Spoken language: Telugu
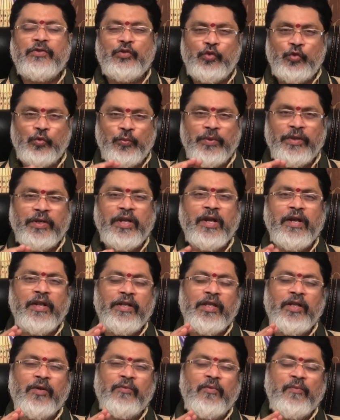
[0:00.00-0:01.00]

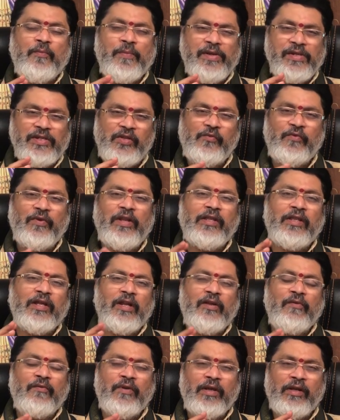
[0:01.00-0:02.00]
శుభకార్యము మంచి
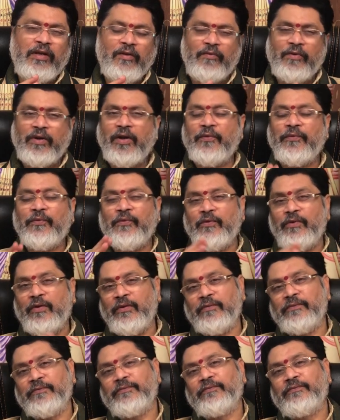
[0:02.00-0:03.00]
ఫలితాలు ఇవ్వడానికి అవకాశం
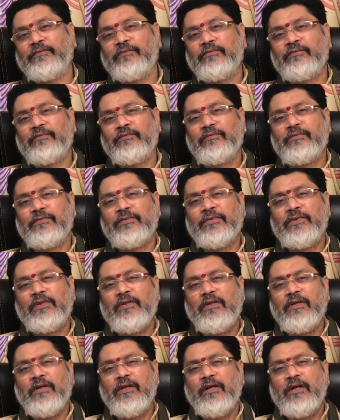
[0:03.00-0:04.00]
ఉంటుంది
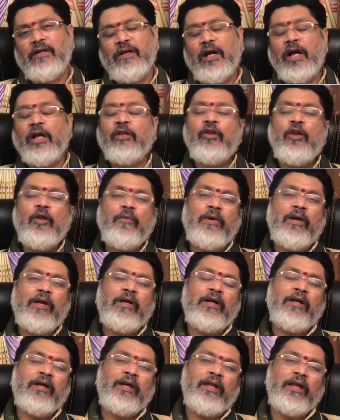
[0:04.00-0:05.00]
అందులో
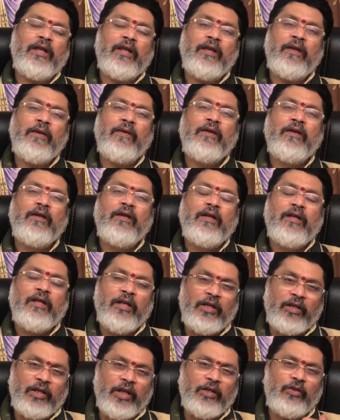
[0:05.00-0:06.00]
భాగంగానే
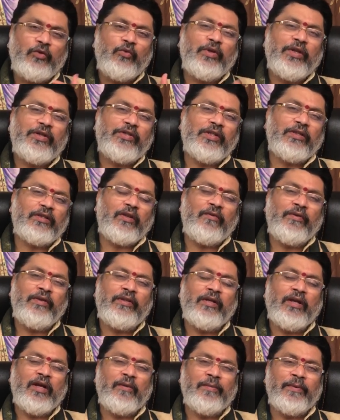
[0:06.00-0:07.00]
ఈ కేతు నక్షత్రం
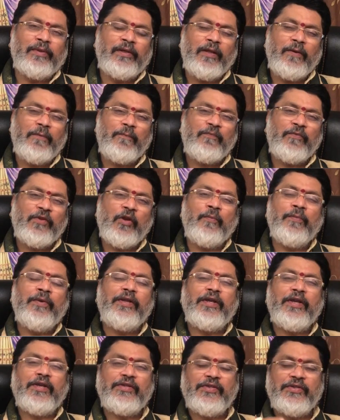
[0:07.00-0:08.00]
అయింది కాబట్టి
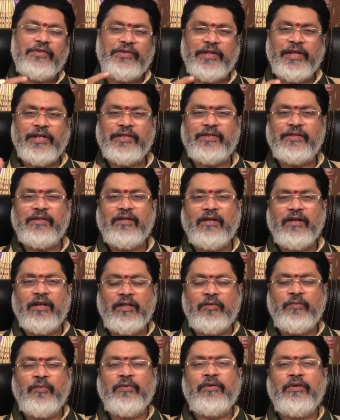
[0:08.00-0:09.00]
కమ్యూనికేషన్ స్కిల్స్
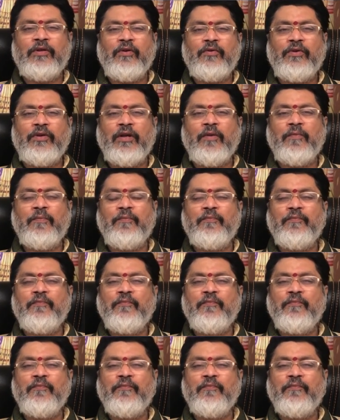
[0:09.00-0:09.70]
అద్భుతంగా ఉండడం